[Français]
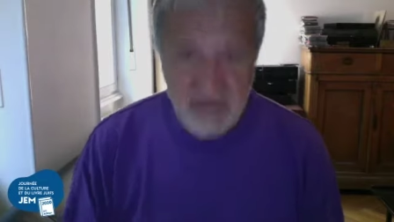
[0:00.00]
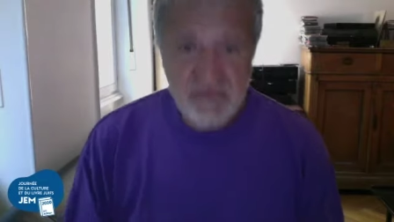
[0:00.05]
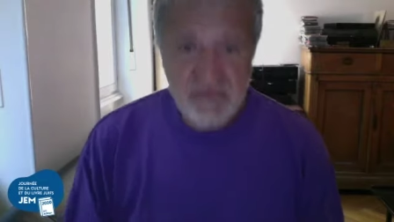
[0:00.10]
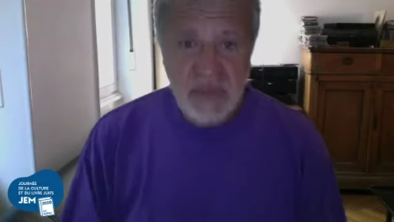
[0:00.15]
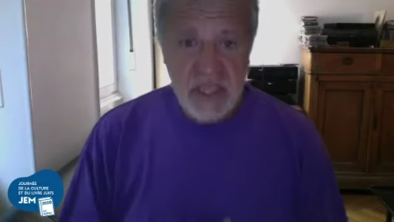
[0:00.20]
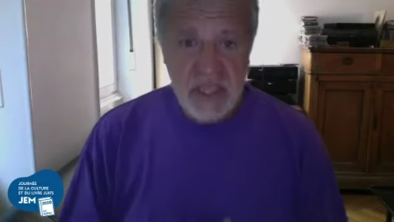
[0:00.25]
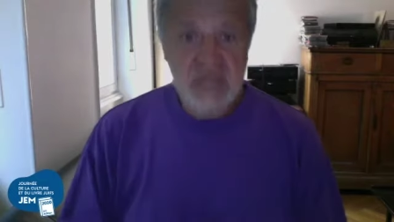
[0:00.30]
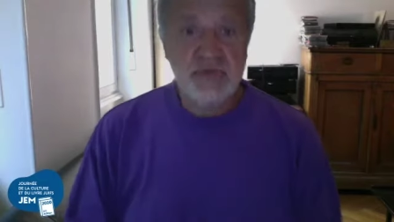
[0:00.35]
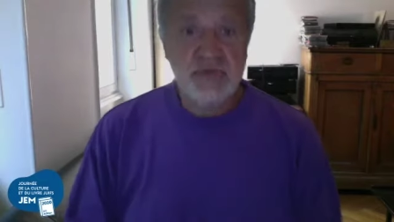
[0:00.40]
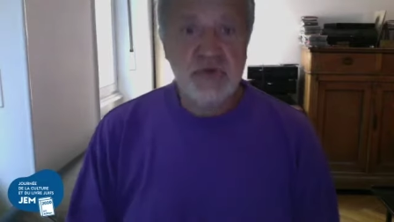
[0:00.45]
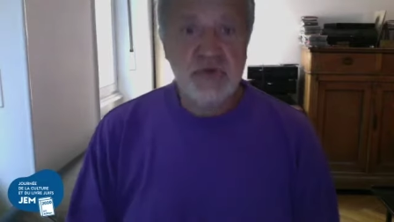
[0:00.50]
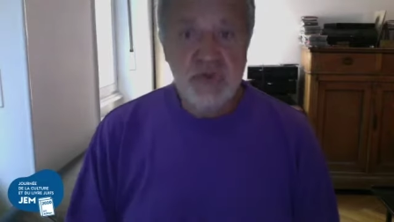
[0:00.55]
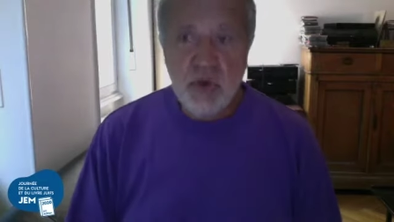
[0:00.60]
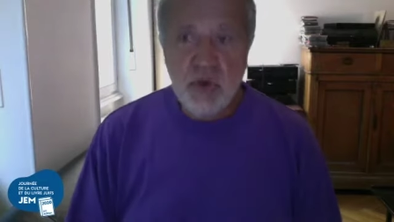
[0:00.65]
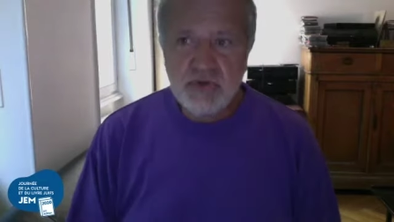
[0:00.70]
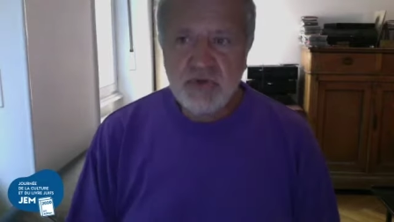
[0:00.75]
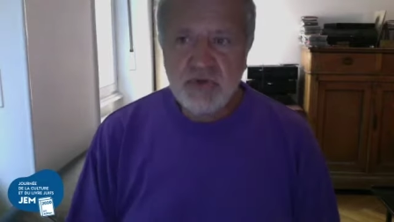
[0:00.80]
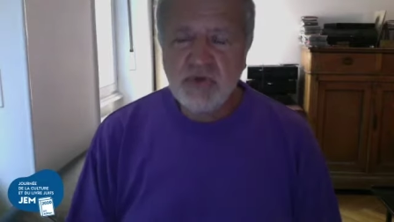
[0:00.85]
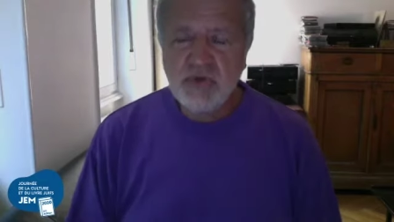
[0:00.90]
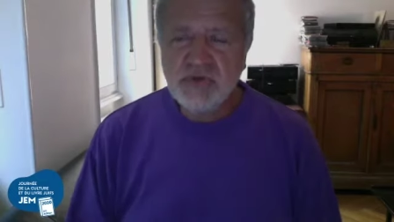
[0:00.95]
Et je me suis rendu
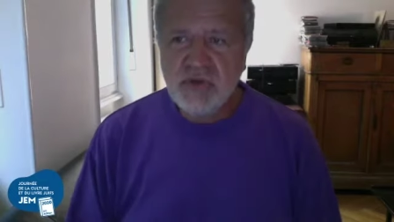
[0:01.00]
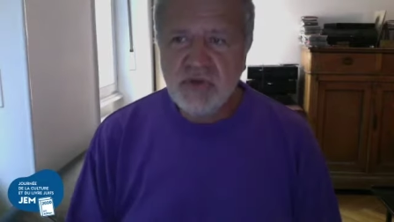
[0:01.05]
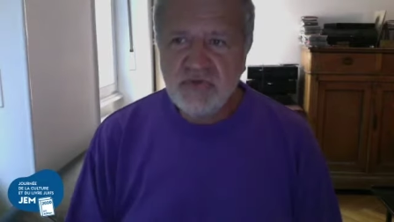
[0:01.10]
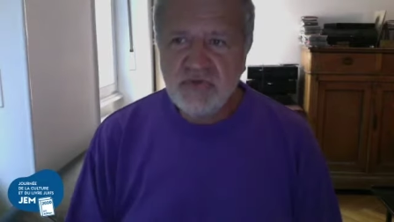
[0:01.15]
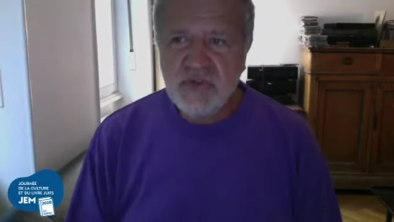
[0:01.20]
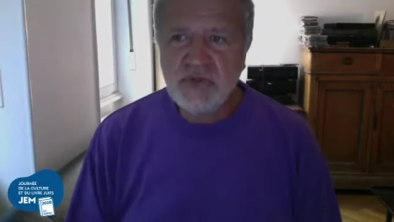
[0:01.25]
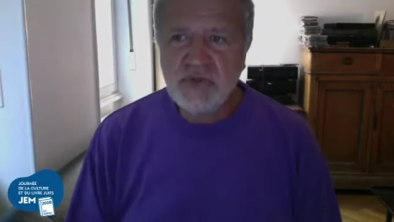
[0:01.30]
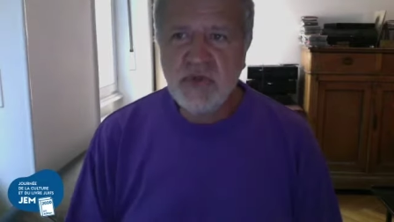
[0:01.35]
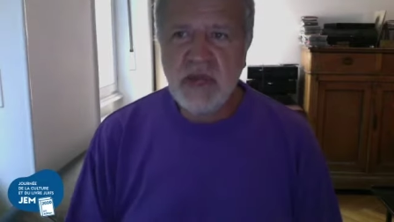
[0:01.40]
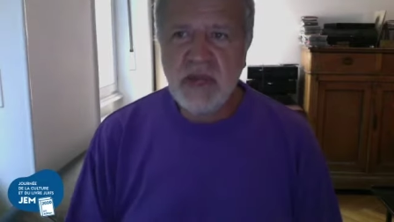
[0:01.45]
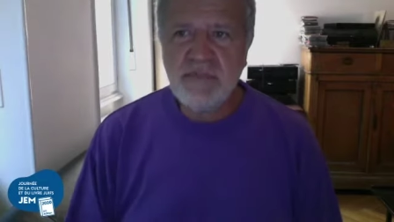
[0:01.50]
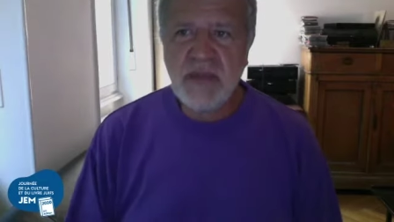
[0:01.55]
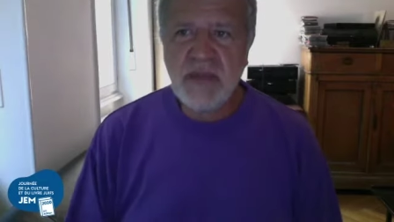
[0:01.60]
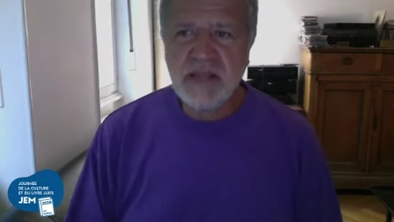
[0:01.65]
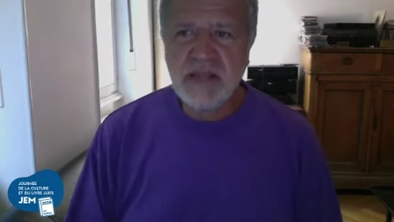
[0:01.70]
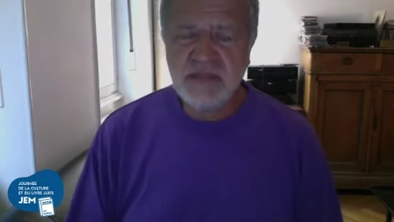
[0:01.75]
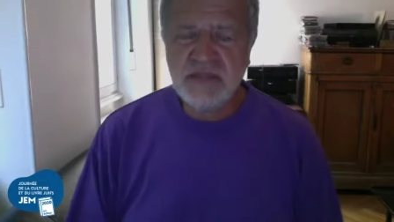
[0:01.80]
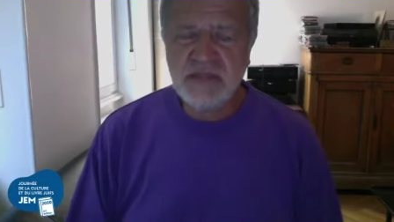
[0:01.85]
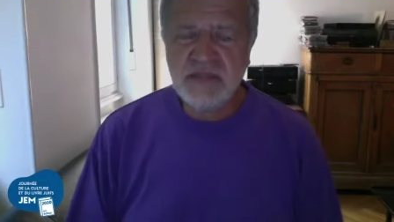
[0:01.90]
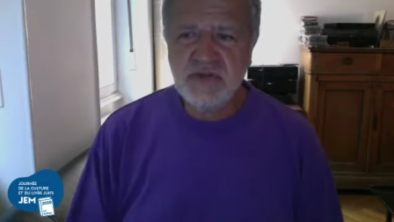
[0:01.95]
compte en fait que la
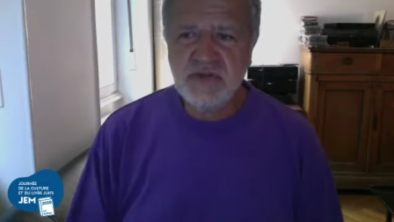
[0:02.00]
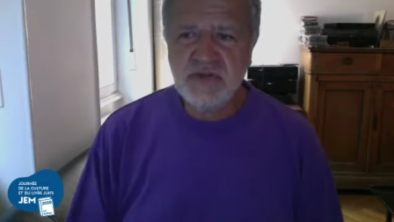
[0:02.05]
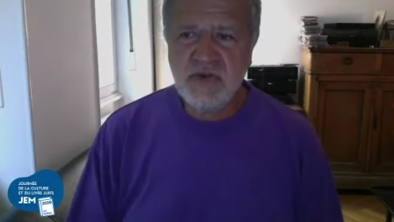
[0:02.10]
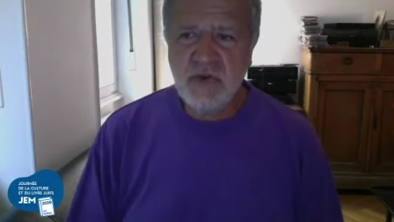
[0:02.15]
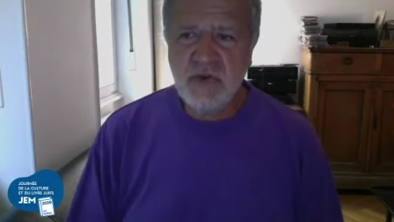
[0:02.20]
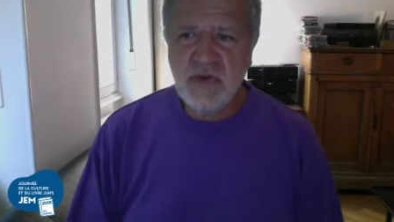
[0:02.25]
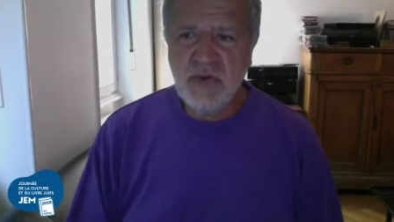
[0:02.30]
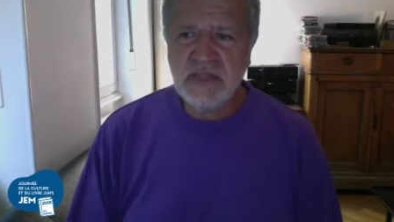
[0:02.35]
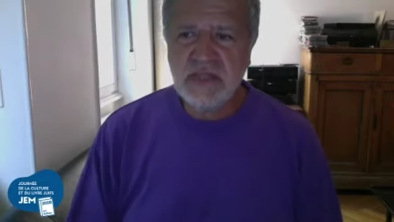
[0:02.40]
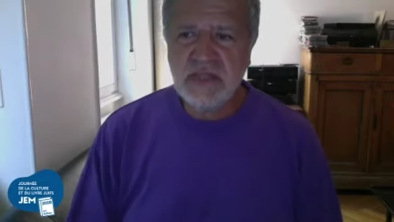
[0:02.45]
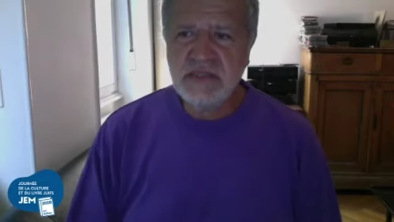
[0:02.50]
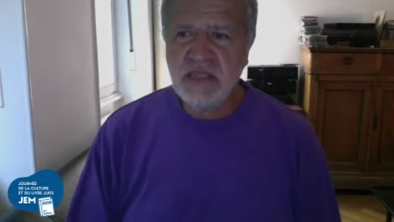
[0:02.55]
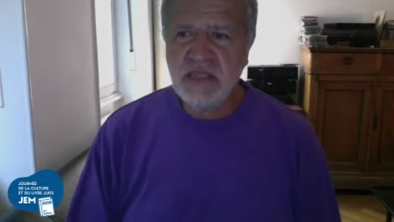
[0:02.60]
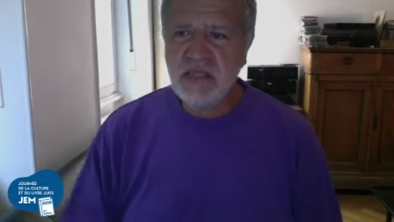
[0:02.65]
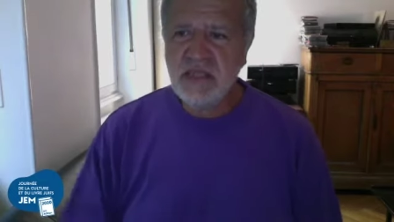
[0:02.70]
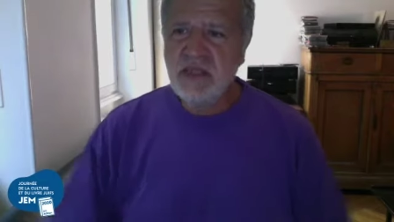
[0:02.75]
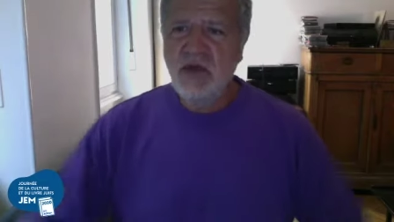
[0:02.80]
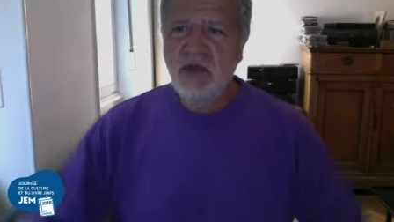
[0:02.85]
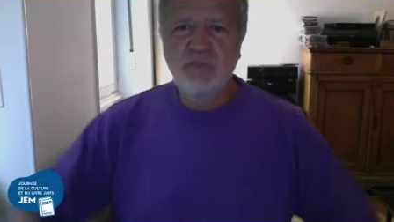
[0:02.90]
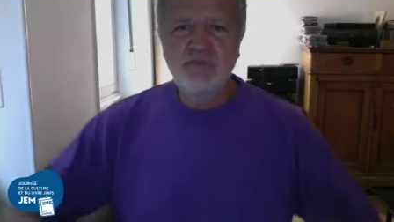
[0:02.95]
partition, elle était
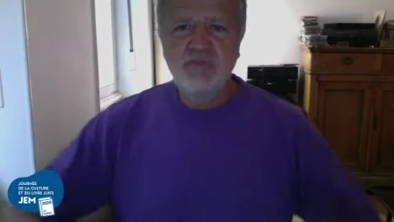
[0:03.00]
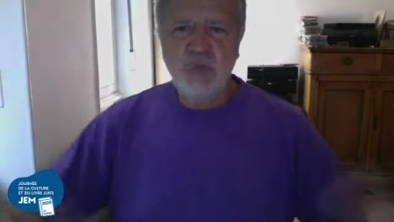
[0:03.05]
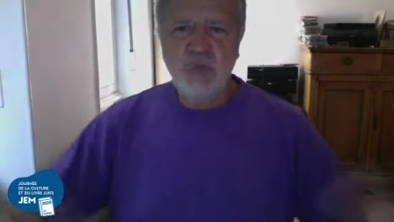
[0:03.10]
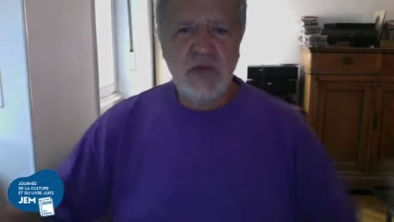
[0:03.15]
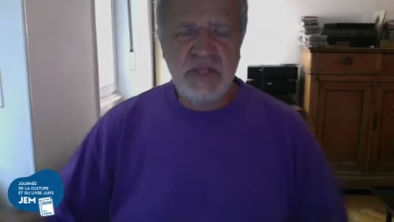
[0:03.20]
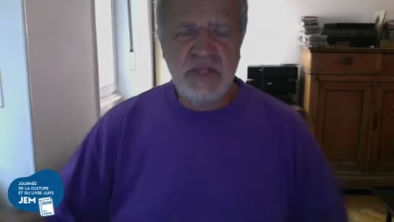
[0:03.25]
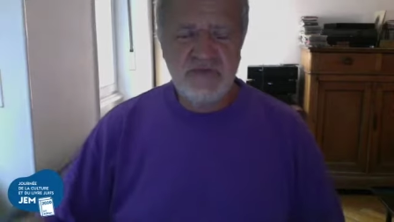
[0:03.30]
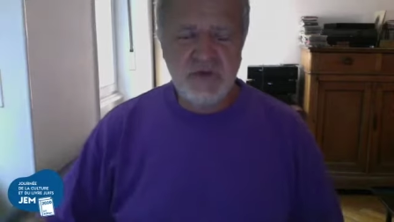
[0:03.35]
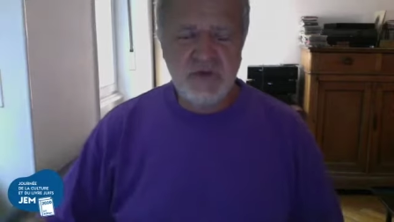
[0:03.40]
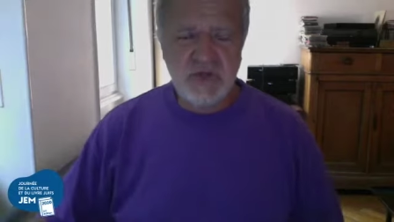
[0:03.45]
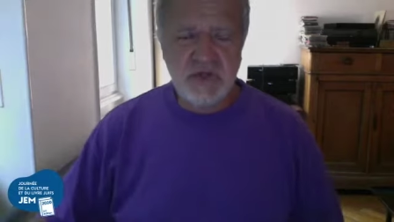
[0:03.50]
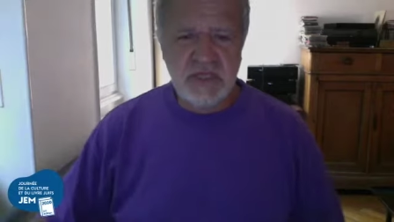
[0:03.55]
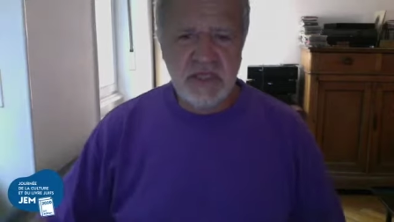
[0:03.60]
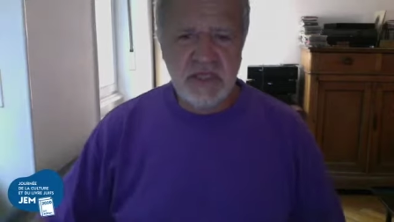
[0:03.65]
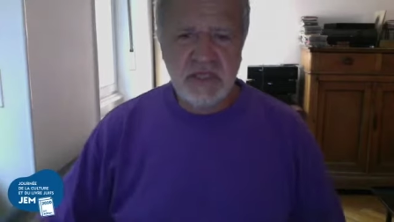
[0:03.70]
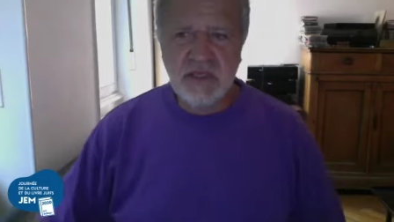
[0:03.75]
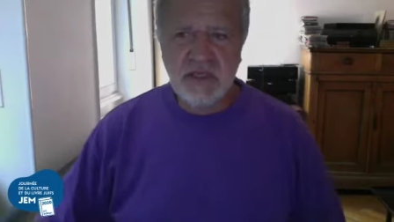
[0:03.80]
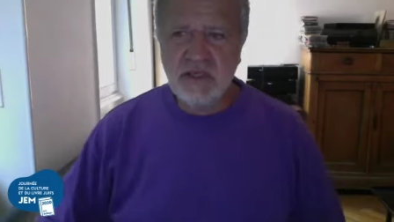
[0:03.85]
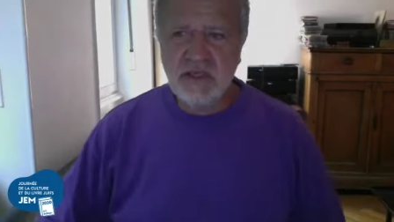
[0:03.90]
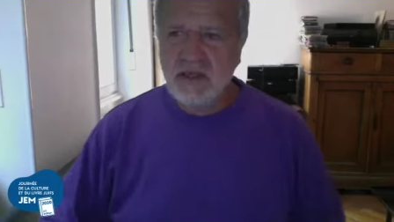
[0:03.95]

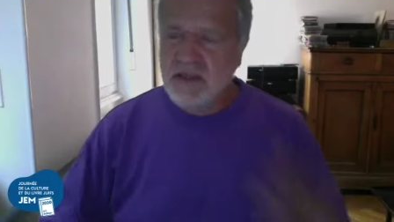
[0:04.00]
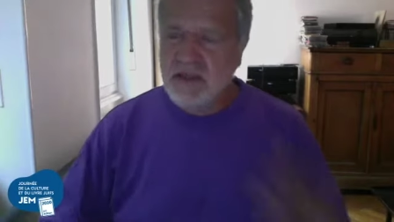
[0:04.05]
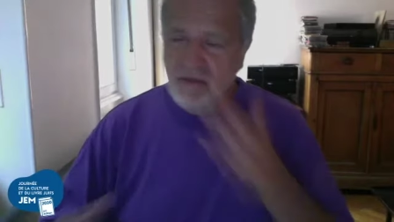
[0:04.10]
polyphonique